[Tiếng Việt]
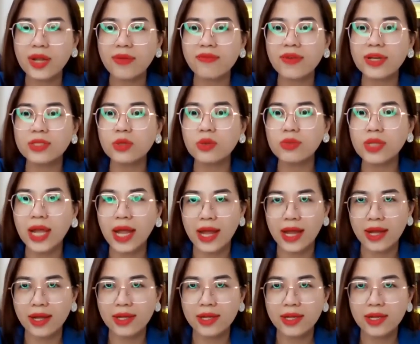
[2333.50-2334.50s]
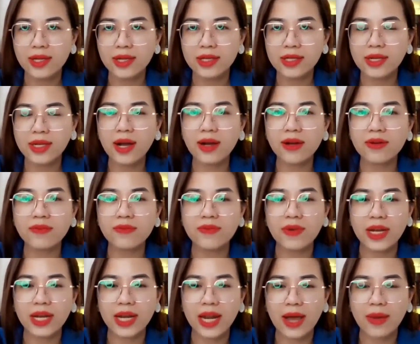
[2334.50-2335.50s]
và chúng ta cần
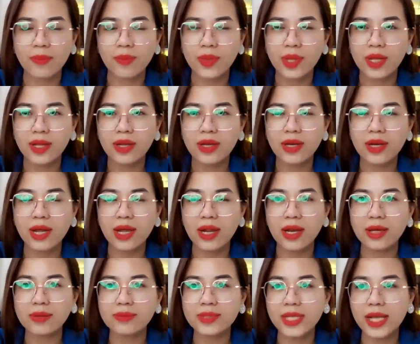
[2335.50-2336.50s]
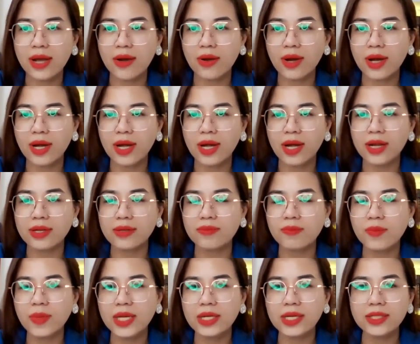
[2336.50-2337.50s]
phải làm để làm sao à,
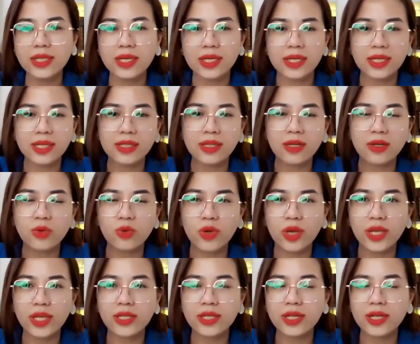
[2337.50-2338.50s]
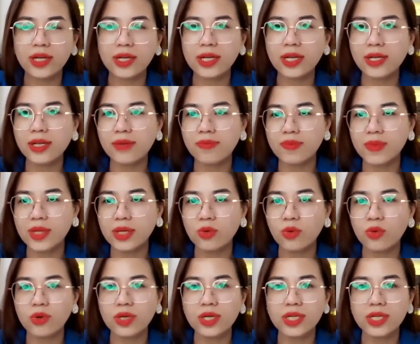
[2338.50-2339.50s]
biến những cái tư duy những cái niềm
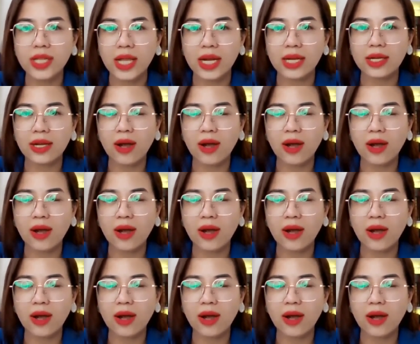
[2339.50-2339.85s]
tin của người thành